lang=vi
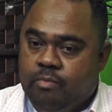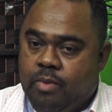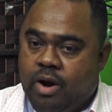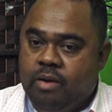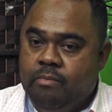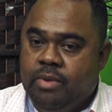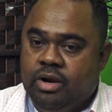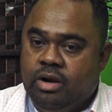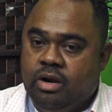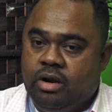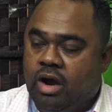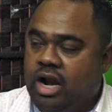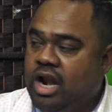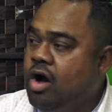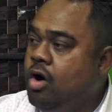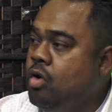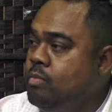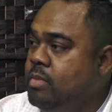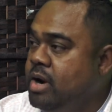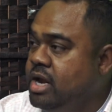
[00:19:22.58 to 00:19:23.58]
department nó gọi là
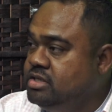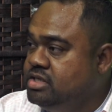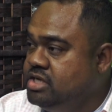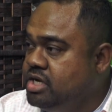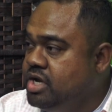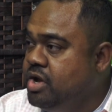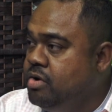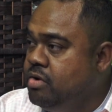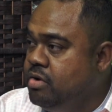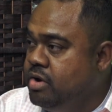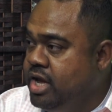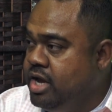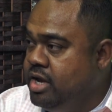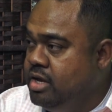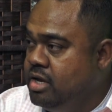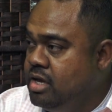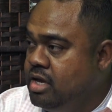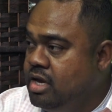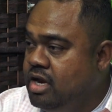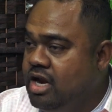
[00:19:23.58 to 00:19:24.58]
Homeland Security
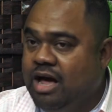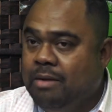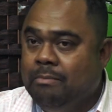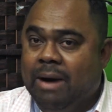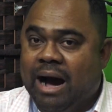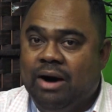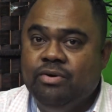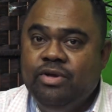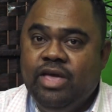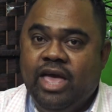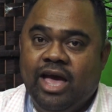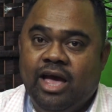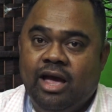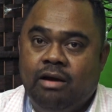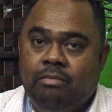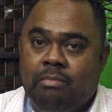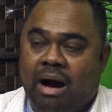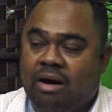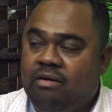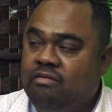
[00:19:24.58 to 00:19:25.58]
là bảo
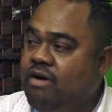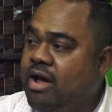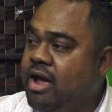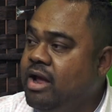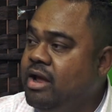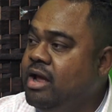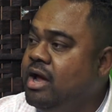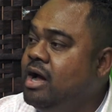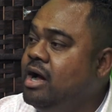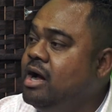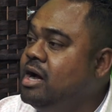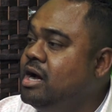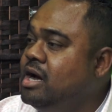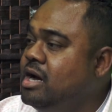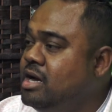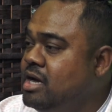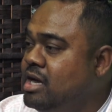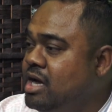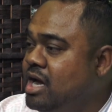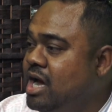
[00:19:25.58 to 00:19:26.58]
vệ bảo vệ
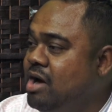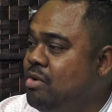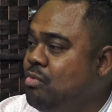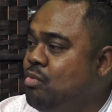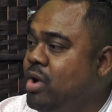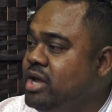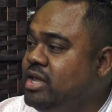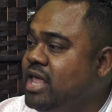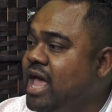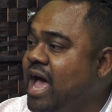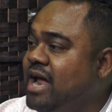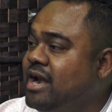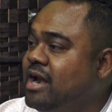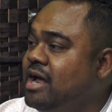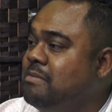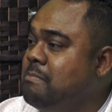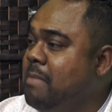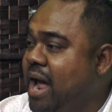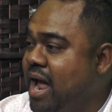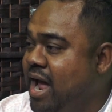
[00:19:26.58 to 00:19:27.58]
uh, uh, quê cha
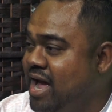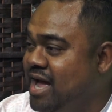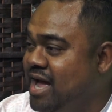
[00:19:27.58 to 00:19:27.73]
đất mẹ